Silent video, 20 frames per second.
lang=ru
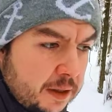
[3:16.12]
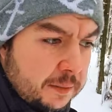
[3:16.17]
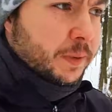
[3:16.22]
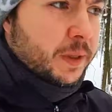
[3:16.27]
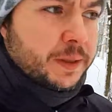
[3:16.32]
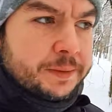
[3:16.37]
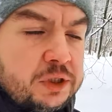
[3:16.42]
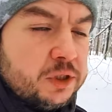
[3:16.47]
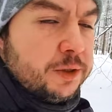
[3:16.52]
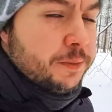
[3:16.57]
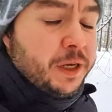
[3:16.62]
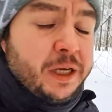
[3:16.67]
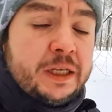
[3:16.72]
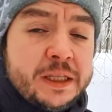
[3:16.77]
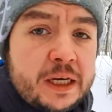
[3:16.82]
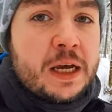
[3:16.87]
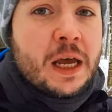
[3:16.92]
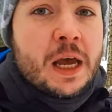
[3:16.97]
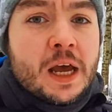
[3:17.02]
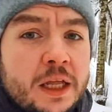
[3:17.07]
потому что мне
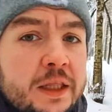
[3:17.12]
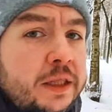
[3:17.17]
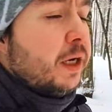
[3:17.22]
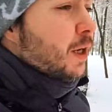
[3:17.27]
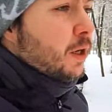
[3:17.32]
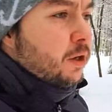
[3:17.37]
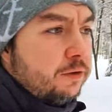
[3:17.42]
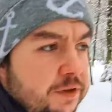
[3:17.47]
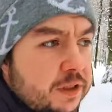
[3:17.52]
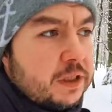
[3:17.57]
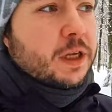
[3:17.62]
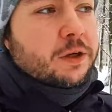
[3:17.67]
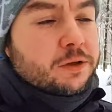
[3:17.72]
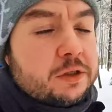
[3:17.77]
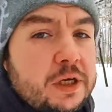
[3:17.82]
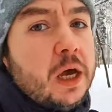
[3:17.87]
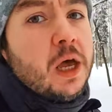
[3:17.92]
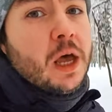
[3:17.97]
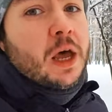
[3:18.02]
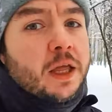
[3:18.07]
так тренировки
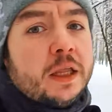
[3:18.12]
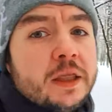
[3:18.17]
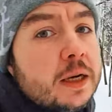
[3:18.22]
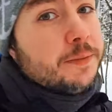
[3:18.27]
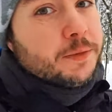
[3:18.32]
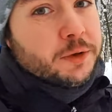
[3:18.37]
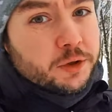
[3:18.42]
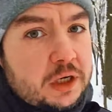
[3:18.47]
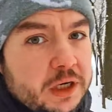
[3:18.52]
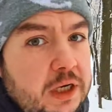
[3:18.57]
даются намного